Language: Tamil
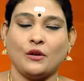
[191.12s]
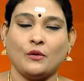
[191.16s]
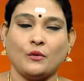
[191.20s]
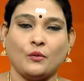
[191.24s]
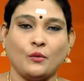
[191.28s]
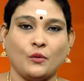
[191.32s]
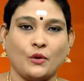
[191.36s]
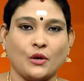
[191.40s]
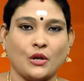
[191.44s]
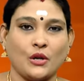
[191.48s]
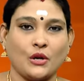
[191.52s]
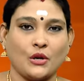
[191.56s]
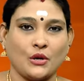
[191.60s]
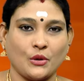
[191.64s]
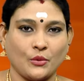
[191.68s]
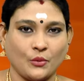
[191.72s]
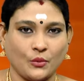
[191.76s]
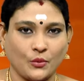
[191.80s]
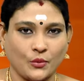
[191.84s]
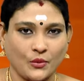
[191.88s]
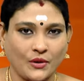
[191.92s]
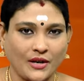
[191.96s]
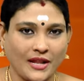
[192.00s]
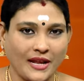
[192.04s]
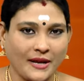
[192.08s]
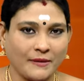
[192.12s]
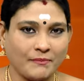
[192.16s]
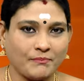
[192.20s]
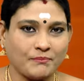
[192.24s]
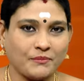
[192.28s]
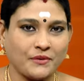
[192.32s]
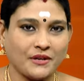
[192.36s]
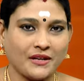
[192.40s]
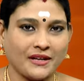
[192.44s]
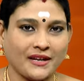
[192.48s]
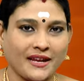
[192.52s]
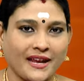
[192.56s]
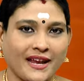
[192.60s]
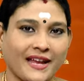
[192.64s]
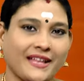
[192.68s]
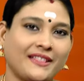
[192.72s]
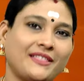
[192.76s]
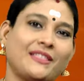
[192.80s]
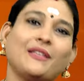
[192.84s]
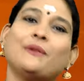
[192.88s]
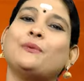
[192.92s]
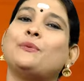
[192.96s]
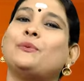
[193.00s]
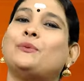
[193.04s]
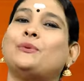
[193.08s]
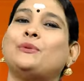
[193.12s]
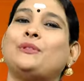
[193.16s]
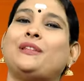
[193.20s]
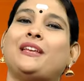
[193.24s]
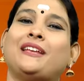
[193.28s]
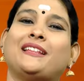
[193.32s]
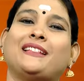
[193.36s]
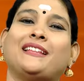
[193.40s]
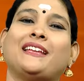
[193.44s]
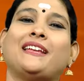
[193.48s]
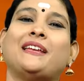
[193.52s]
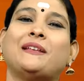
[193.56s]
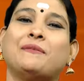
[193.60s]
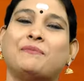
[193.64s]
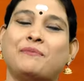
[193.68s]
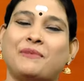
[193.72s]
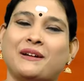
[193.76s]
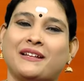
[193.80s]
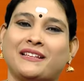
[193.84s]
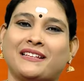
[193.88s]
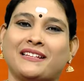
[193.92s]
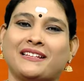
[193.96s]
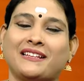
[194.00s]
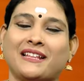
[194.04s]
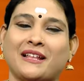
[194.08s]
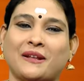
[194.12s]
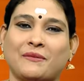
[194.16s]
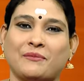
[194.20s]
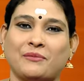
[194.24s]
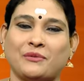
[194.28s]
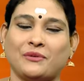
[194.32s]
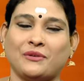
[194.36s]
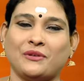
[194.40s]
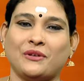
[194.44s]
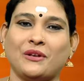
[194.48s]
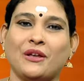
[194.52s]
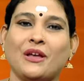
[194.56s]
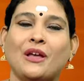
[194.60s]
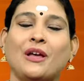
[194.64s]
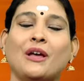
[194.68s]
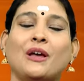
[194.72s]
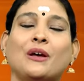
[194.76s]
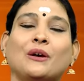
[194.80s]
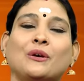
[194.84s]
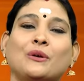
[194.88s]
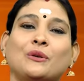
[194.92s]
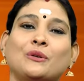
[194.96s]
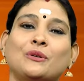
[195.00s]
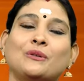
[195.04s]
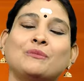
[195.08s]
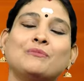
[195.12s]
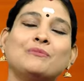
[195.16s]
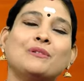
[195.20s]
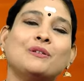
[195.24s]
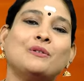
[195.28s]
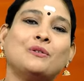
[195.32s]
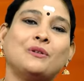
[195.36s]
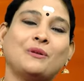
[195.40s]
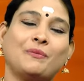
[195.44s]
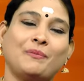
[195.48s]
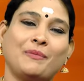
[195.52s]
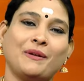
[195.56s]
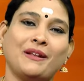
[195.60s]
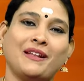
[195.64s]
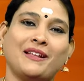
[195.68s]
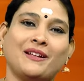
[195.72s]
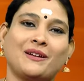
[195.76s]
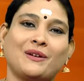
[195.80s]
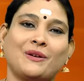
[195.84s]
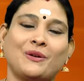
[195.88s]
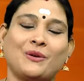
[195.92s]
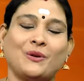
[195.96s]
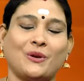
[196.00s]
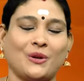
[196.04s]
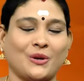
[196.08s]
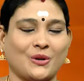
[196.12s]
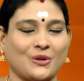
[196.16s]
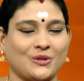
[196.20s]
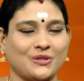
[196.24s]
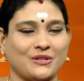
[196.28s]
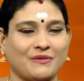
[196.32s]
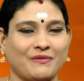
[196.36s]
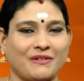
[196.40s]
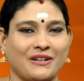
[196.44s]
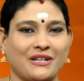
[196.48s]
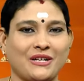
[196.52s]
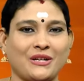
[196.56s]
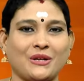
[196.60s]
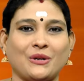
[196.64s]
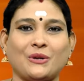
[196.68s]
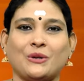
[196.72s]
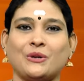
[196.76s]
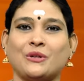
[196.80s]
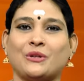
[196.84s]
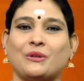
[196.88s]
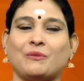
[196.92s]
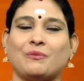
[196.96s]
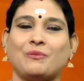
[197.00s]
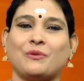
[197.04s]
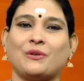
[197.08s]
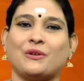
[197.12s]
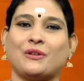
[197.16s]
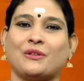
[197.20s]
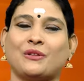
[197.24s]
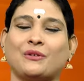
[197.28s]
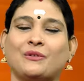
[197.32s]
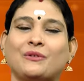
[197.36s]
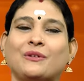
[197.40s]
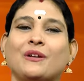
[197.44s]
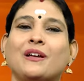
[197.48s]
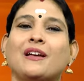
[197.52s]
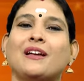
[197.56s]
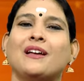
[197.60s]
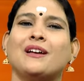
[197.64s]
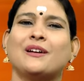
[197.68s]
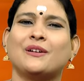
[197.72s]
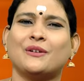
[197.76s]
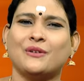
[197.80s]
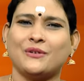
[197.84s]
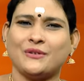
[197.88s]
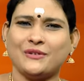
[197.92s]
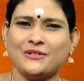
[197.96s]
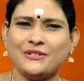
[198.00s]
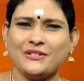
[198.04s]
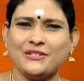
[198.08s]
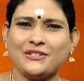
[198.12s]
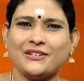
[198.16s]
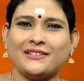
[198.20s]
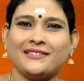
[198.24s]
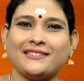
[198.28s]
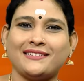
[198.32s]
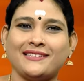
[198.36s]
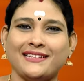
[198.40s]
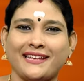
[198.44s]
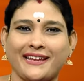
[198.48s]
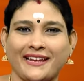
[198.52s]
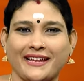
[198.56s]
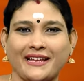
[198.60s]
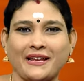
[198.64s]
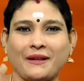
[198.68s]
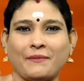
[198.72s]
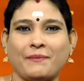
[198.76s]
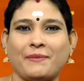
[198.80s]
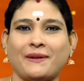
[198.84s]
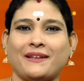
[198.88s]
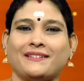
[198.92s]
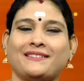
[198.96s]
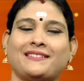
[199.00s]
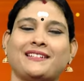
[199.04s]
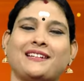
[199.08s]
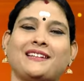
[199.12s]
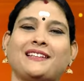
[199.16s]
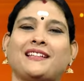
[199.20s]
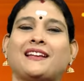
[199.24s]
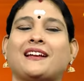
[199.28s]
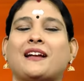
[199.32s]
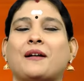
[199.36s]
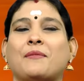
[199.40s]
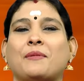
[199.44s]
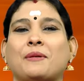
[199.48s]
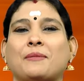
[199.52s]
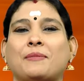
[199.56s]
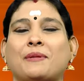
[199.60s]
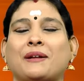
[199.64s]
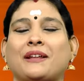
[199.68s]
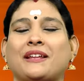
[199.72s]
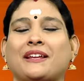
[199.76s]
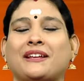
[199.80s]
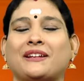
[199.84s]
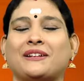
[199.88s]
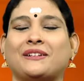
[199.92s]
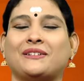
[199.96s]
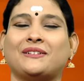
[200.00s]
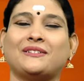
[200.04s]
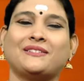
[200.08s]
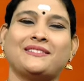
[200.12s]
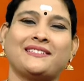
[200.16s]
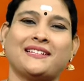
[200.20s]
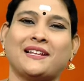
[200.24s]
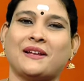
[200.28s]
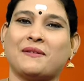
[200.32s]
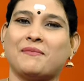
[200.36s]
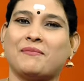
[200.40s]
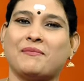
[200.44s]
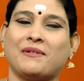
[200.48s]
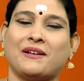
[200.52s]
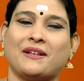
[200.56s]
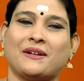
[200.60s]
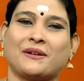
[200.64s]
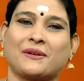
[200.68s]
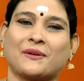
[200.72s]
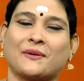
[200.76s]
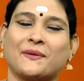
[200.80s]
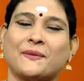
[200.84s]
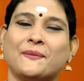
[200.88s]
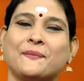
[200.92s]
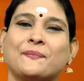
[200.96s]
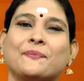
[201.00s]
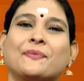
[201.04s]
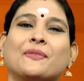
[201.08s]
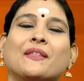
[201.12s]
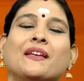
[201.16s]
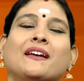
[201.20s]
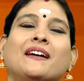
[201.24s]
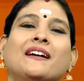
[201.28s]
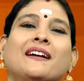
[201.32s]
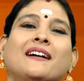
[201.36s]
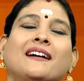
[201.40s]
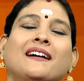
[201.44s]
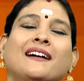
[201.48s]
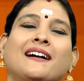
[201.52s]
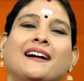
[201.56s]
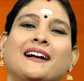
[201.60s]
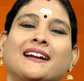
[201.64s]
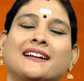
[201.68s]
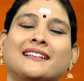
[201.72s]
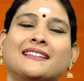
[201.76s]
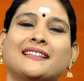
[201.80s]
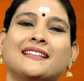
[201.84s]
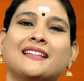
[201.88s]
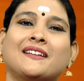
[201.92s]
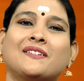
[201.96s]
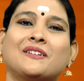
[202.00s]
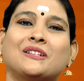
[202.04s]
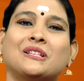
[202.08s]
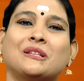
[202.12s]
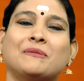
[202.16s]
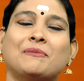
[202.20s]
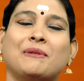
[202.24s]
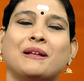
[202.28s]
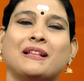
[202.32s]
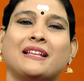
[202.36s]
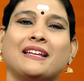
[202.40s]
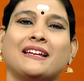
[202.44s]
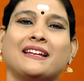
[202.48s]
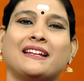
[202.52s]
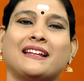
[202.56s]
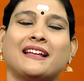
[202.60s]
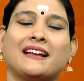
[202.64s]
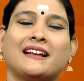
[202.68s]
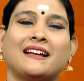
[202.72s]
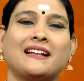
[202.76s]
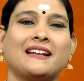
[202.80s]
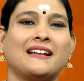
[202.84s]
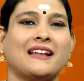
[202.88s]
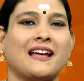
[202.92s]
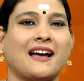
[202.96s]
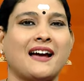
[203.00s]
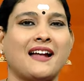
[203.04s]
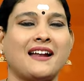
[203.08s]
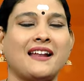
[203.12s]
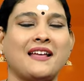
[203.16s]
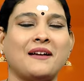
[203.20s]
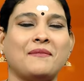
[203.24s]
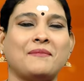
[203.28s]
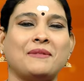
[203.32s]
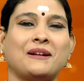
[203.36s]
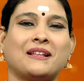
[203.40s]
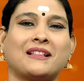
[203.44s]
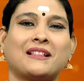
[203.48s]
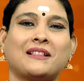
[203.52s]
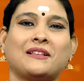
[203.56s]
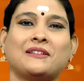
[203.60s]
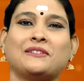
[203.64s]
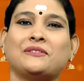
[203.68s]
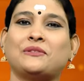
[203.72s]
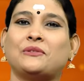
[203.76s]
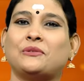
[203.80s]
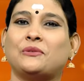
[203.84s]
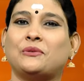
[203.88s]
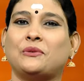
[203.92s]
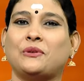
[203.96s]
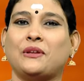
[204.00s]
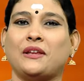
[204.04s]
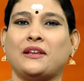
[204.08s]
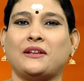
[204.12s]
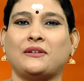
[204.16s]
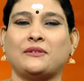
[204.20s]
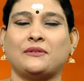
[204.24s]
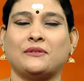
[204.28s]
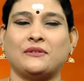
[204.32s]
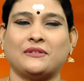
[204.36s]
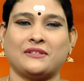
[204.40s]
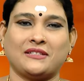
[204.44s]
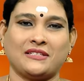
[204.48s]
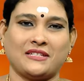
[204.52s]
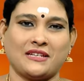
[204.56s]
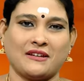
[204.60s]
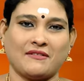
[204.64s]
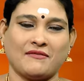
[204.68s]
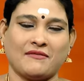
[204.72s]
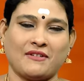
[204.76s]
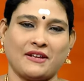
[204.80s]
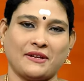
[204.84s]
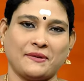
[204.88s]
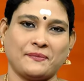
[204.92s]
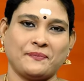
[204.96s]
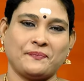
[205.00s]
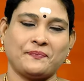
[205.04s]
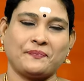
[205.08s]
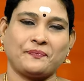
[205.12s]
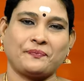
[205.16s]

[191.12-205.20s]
உங்களோட உழைப்புக்கேற்ற ஊதியத்தை ஏற்படுத்தி தரப்போகுது குடும்ப உறுப்பினர்களோட கொஞ்சம் விட்டு கொடுத்து போகிறதும் கொஞ்சம் சீறி பேசுகிறத கம்மி பண்ணிக்கிறதும் சிறப்பாக இருக்கும் அடுத்ததாக வந்து பார்த்தீங்கன்னாக்கா நாலாம் இடத்துல சூரியன் செவ்வாய்